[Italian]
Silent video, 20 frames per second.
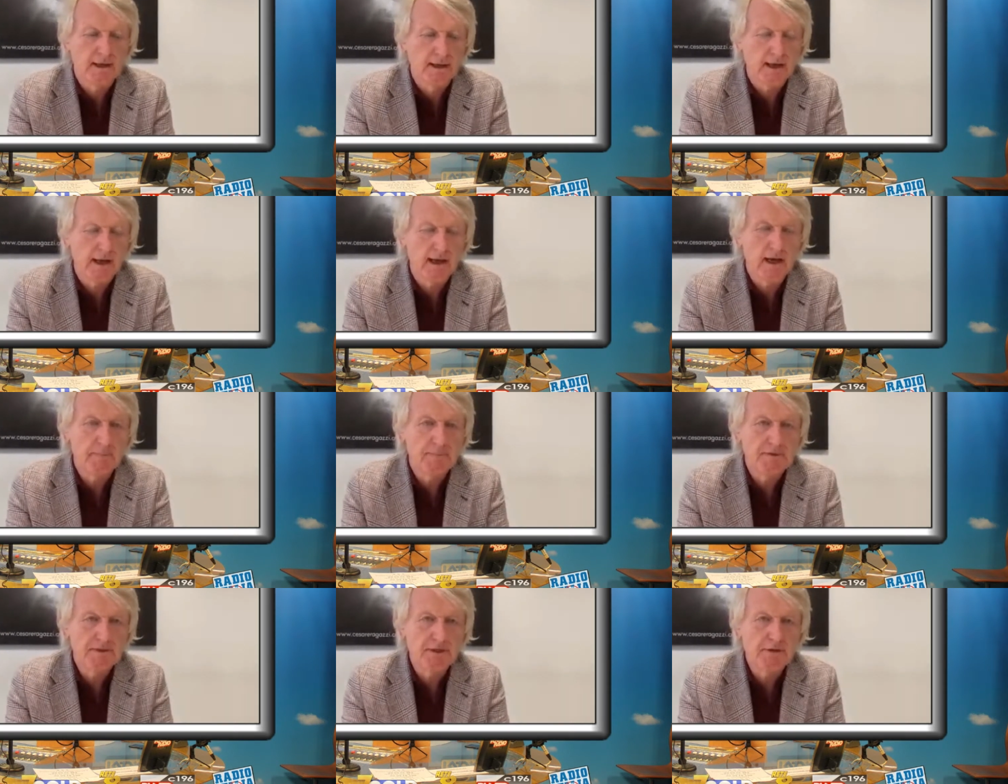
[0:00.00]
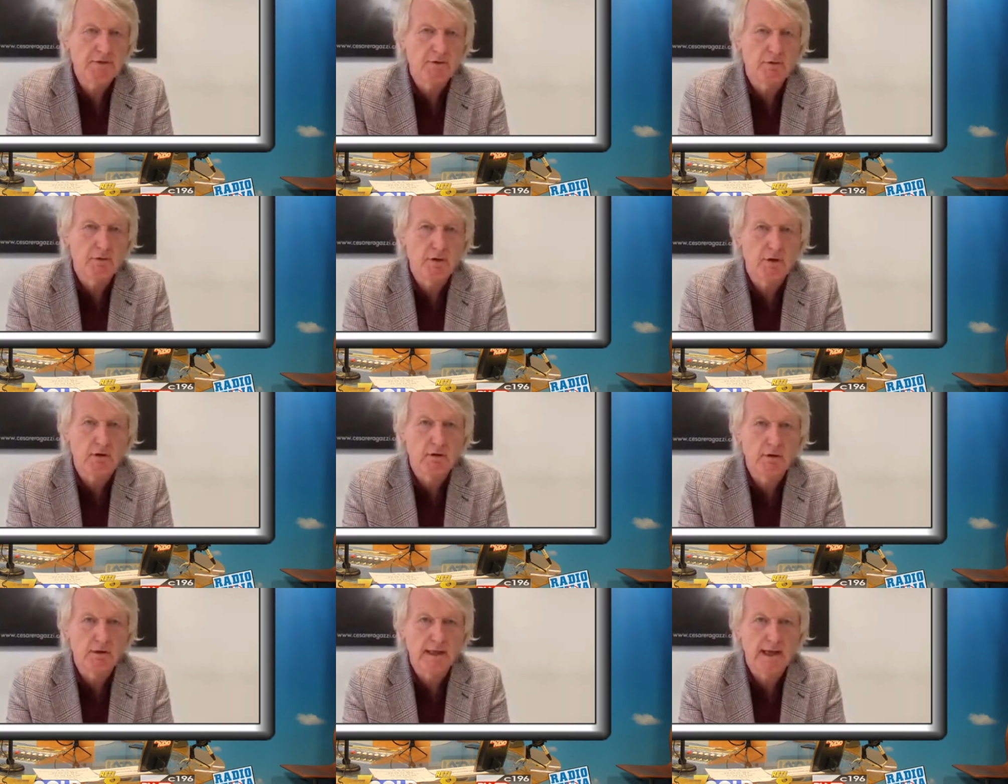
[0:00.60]
e le
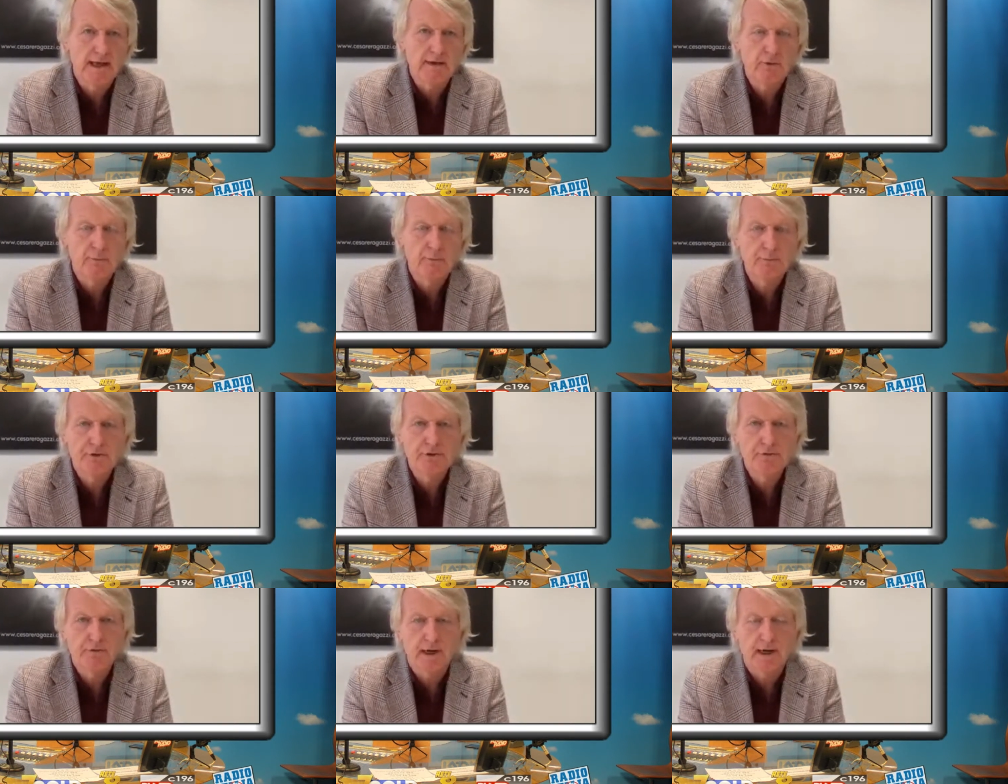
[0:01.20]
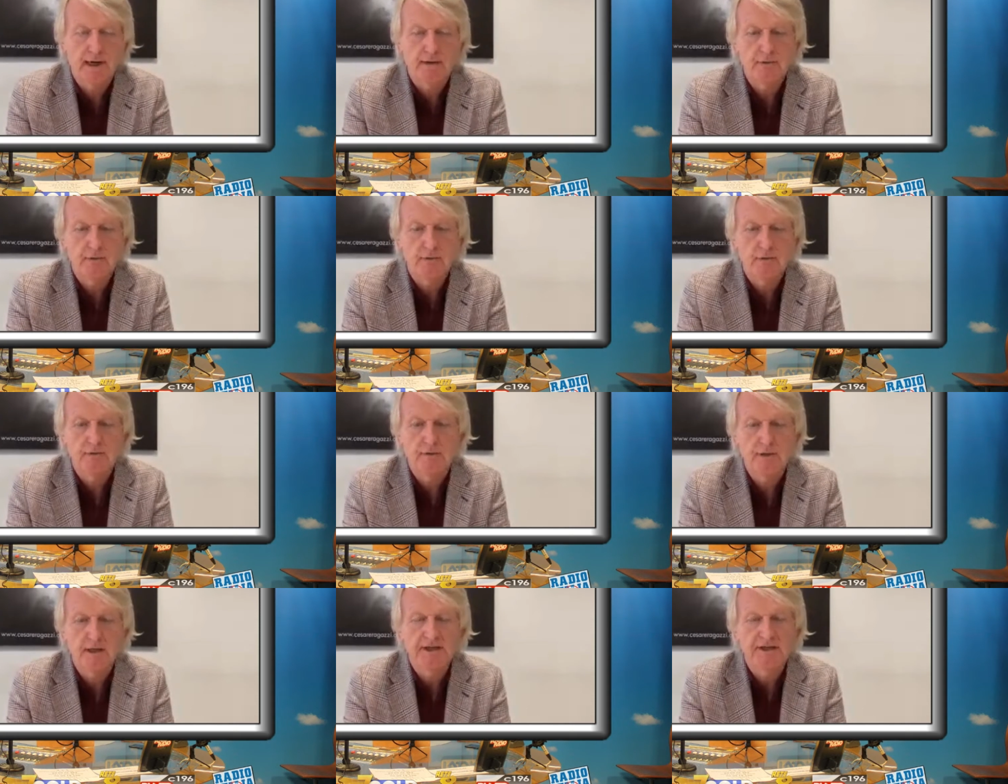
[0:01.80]
psiconcologhe hanno misurato
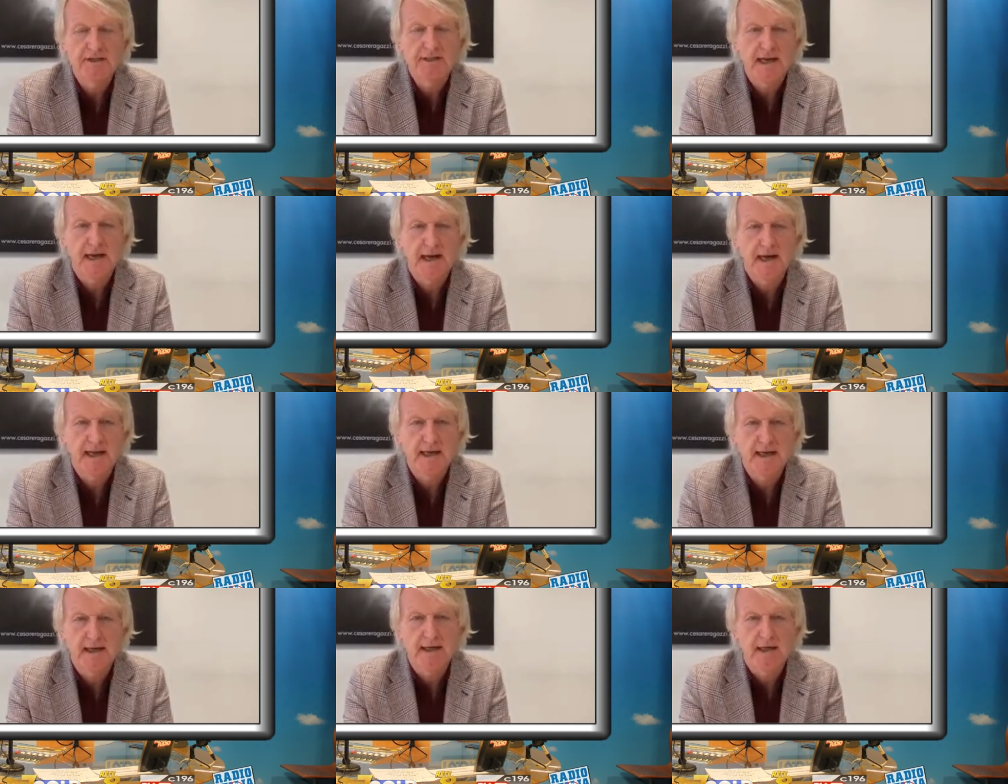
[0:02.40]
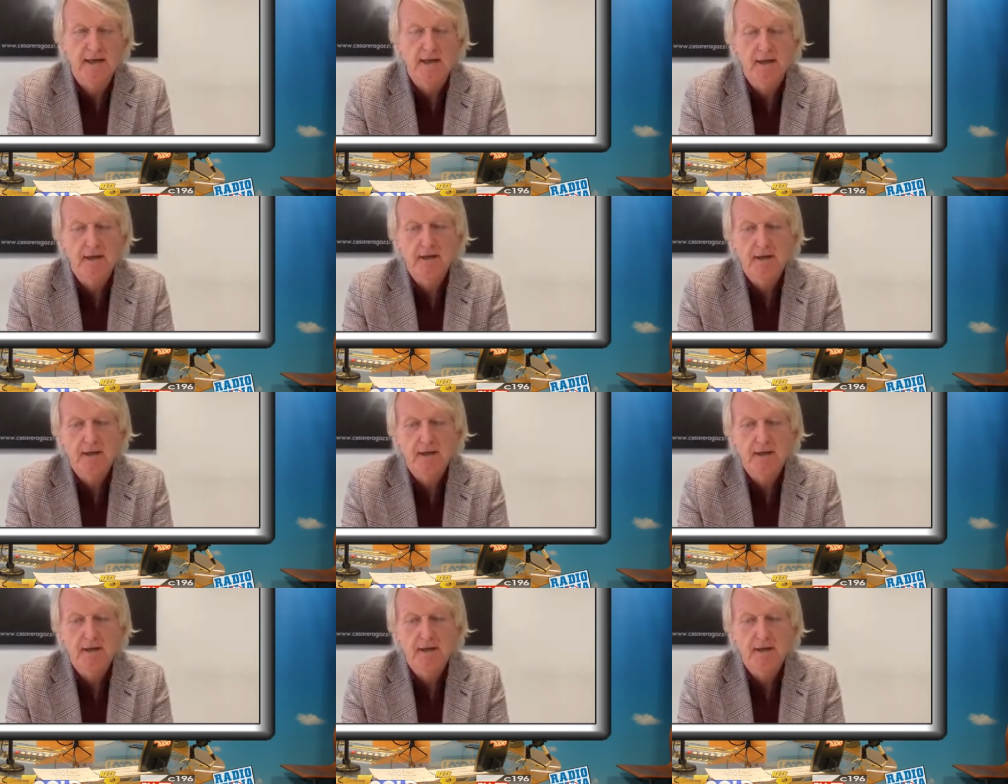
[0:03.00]
con delle scale